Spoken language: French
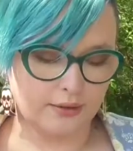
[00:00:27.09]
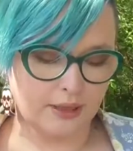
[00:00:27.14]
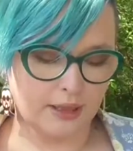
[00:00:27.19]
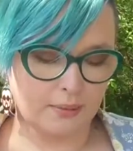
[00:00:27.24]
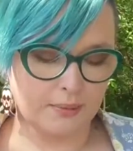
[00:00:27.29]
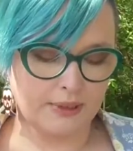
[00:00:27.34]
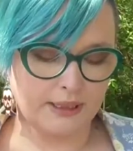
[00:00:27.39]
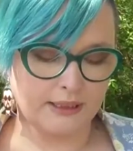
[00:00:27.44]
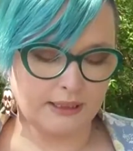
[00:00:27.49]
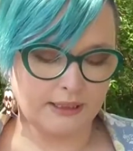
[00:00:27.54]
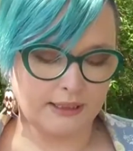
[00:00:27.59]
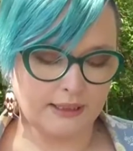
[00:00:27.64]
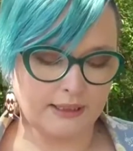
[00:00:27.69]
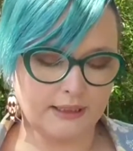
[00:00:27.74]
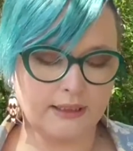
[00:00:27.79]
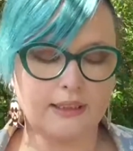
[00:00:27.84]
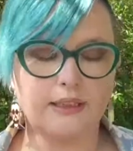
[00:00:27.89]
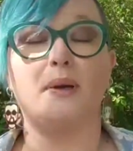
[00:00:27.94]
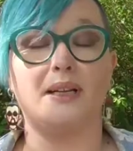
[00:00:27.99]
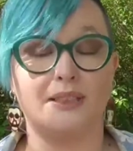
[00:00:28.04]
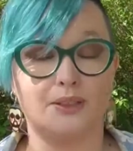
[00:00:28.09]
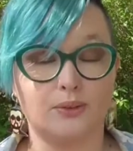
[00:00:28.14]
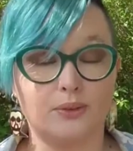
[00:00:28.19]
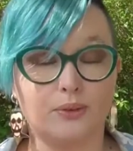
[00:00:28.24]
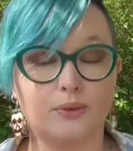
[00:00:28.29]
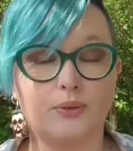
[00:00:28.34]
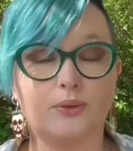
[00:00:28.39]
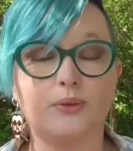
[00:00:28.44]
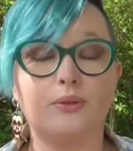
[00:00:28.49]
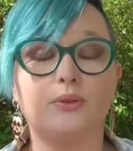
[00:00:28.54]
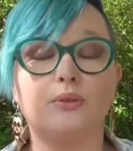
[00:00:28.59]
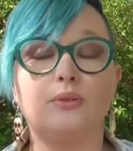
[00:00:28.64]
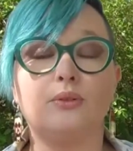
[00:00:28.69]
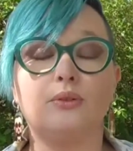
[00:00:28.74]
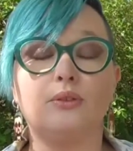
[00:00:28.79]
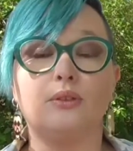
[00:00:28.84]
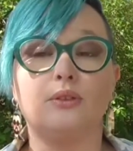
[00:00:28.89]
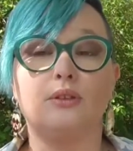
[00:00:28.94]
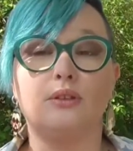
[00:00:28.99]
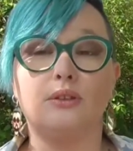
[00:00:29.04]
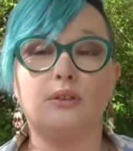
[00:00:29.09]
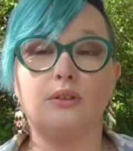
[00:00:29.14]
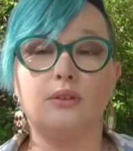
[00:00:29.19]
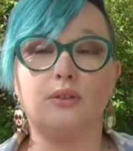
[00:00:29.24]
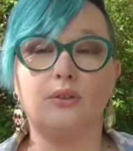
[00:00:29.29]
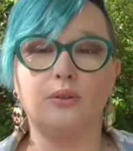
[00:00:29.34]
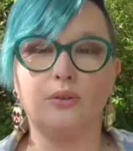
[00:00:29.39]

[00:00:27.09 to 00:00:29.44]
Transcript: en Arménie parce que euh,